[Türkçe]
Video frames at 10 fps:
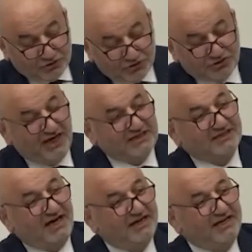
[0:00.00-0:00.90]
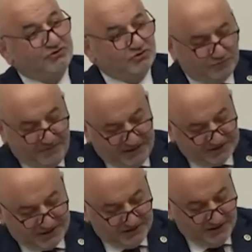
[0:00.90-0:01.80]
biz sussak tarih
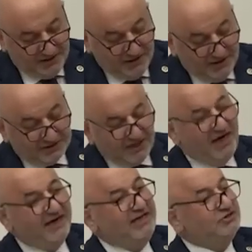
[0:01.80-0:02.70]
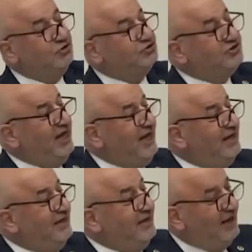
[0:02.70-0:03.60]
susmayacak. Tarih
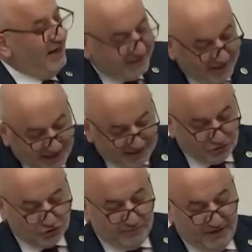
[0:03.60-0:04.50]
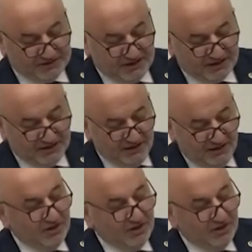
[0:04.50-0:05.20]
sussa hakikat susmayacak.